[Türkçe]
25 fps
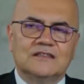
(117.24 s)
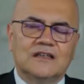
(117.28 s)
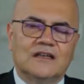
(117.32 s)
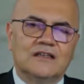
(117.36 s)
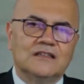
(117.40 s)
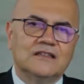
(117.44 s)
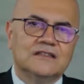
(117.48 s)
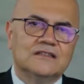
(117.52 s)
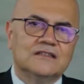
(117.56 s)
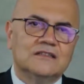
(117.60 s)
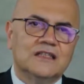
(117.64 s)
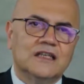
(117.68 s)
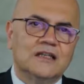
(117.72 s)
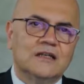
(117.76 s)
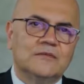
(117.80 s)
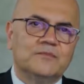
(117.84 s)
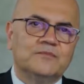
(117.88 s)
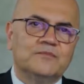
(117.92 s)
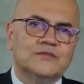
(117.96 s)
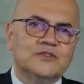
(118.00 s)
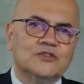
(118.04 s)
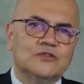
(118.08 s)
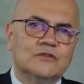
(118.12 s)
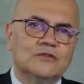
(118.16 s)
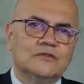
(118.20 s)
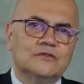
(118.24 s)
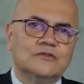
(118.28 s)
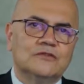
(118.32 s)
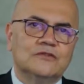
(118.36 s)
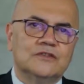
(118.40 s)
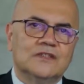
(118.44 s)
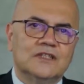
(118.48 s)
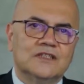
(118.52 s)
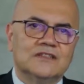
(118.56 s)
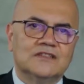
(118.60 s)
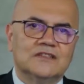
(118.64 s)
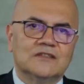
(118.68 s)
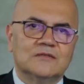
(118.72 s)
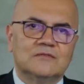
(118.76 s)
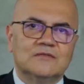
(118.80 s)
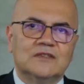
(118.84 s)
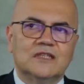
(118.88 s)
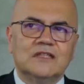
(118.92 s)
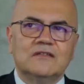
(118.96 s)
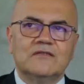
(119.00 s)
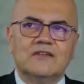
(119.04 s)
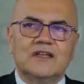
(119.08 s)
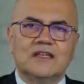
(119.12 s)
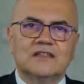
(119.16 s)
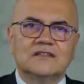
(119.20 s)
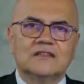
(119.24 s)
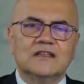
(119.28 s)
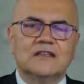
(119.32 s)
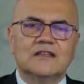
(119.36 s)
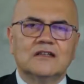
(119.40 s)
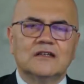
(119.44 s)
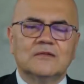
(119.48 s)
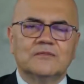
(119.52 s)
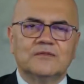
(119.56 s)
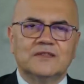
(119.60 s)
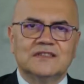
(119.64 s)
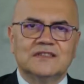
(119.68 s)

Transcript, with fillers: sağlık da yapmış olduğu yatırımlar ve yatak